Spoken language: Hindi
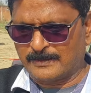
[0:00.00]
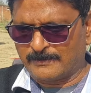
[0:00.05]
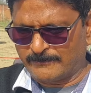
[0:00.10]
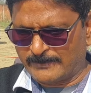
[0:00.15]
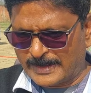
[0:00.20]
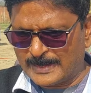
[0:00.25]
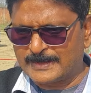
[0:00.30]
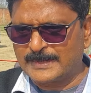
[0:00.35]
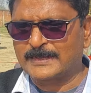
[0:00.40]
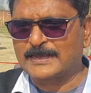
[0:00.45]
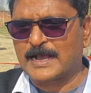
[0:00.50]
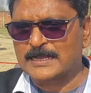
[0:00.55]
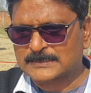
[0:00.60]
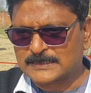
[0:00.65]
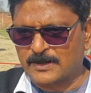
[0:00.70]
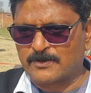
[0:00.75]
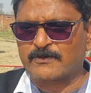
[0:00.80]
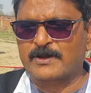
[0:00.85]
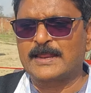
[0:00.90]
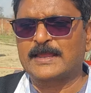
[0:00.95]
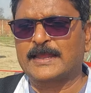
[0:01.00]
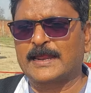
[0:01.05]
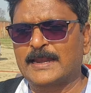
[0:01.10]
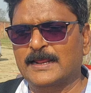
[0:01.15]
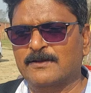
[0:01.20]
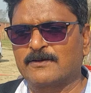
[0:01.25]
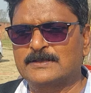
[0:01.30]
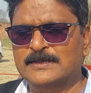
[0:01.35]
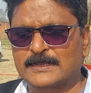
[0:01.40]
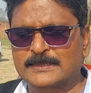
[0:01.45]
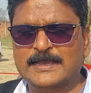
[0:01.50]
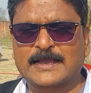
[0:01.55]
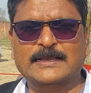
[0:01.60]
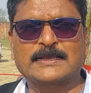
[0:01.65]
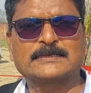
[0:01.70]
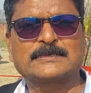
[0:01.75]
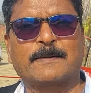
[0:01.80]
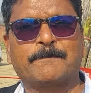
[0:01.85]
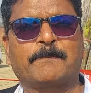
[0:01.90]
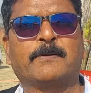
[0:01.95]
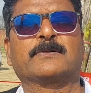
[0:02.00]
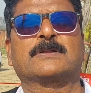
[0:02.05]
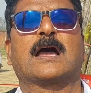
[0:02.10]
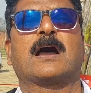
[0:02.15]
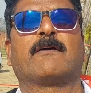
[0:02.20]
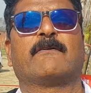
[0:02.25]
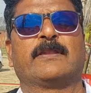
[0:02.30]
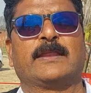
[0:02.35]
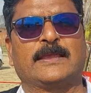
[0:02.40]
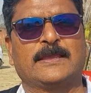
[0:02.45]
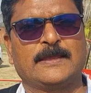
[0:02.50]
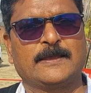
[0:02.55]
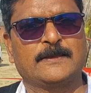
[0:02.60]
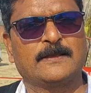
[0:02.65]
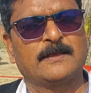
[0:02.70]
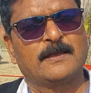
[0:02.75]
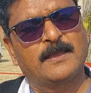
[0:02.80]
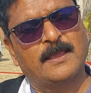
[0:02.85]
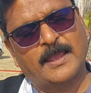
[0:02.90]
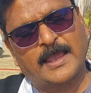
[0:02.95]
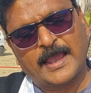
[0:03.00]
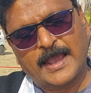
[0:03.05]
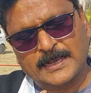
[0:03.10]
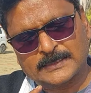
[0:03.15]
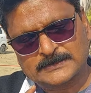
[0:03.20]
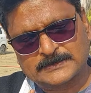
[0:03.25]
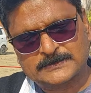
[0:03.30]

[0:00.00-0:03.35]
वैरायटी काश्तकारों के लिए कहने का हो जाता है कि सब फुटाओ नहीं इस चीज